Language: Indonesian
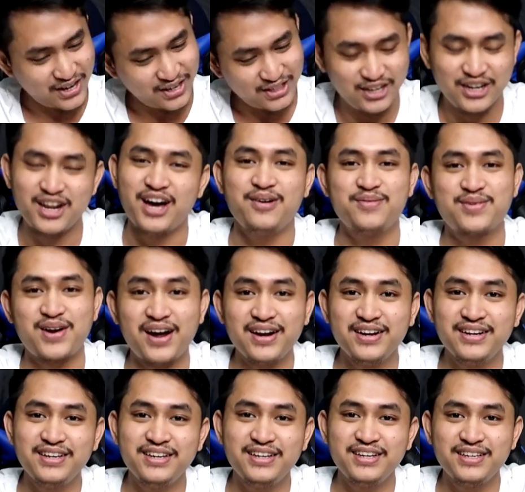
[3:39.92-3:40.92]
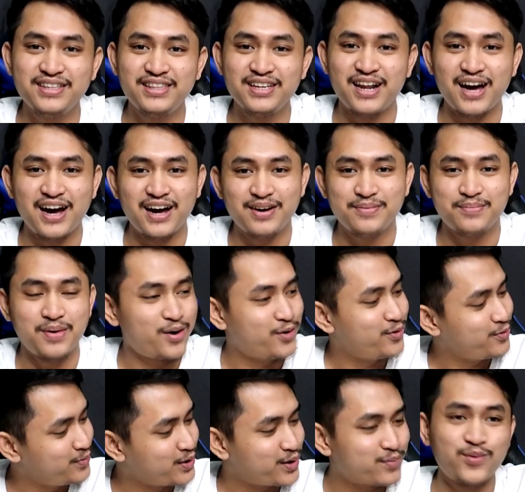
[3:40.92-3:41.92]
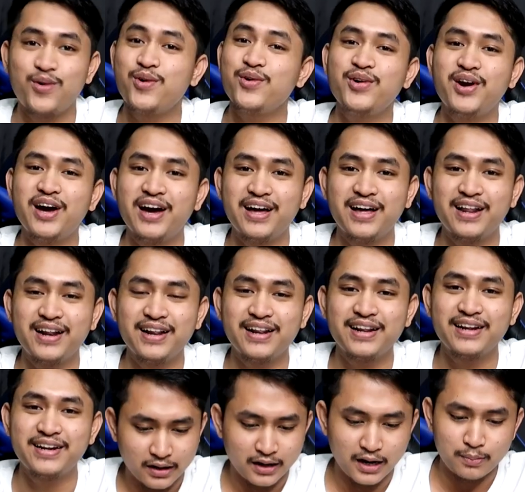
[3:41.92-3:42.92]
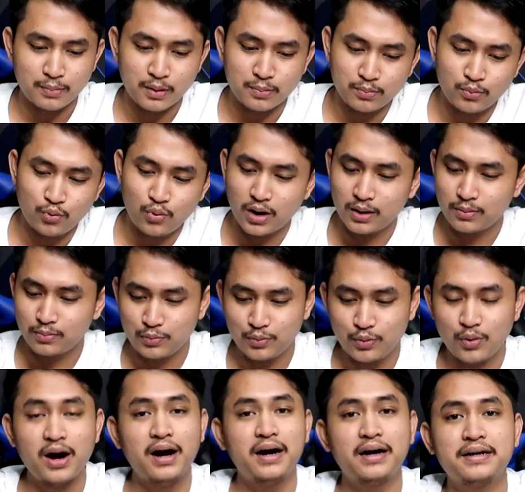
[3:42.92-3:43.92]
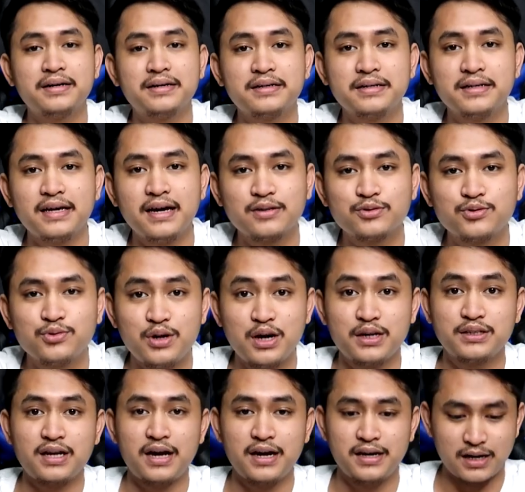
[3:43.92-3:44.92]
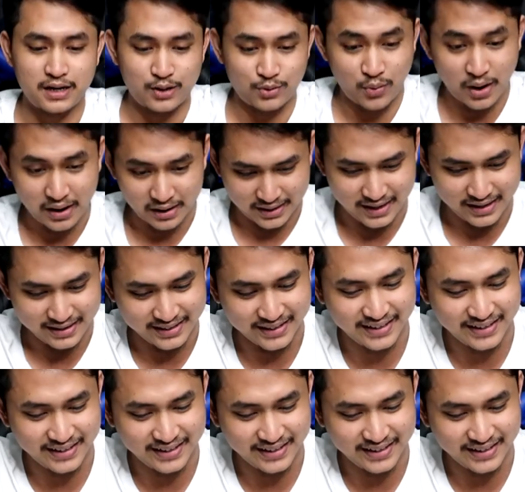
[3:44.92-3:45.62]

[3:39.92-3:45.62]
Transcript: saya tidak berani, tidak mau bermodal dengan membuang-buang yang sudah saya keluarkan